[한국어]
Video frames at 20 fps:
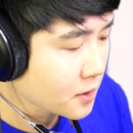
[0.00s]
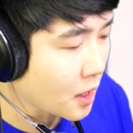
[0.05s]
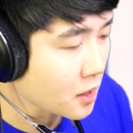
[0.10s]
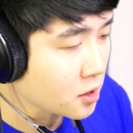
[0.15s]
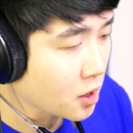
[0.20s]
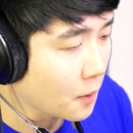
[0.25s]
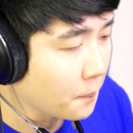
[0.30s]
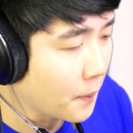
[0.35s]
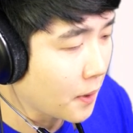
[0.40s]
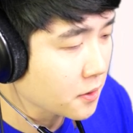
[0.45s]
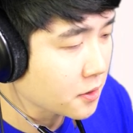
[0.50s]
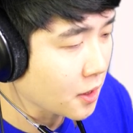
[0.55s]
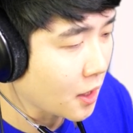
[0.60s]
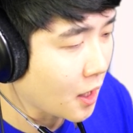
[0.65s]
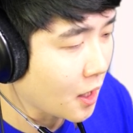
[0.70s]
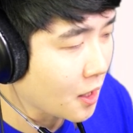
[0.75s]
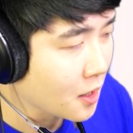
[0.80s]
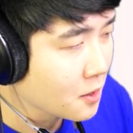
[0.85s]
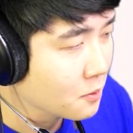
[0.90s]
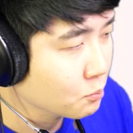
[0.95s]
자 첫
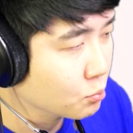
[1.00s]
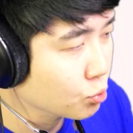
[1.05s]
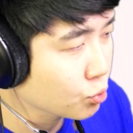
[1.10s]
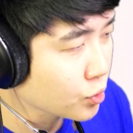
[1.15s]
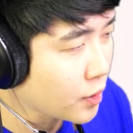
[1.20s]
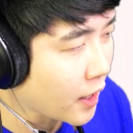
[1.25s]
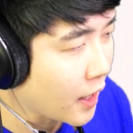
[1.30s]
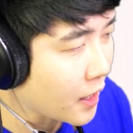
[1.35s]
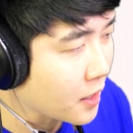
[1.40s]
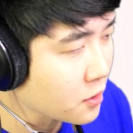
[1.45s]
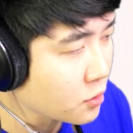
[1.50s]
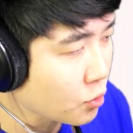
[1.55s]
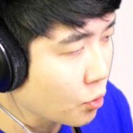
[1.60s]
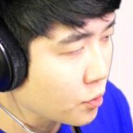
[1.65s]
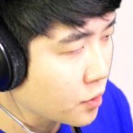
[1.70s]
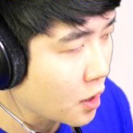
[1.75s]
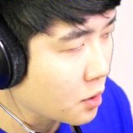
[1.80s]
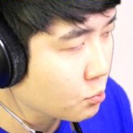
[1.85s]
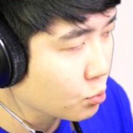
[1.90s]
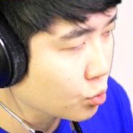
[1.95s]
번째 무대가리
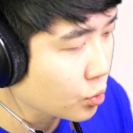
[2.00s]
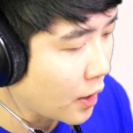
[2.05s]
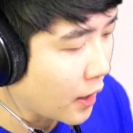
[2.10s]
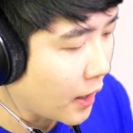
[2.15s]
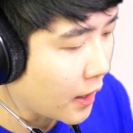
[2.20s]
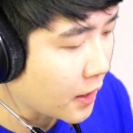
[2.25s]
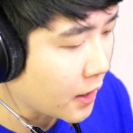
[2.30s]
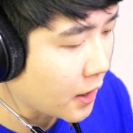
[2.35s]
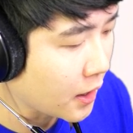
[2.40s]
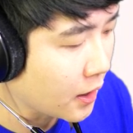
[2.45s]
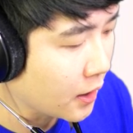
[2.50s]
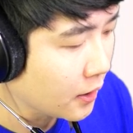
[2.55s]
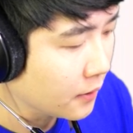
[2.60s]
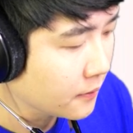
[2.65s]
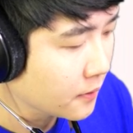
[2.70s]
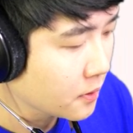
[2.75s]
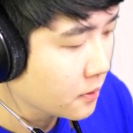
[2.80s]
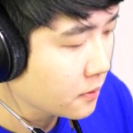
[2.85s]
들어오세요. 무대가리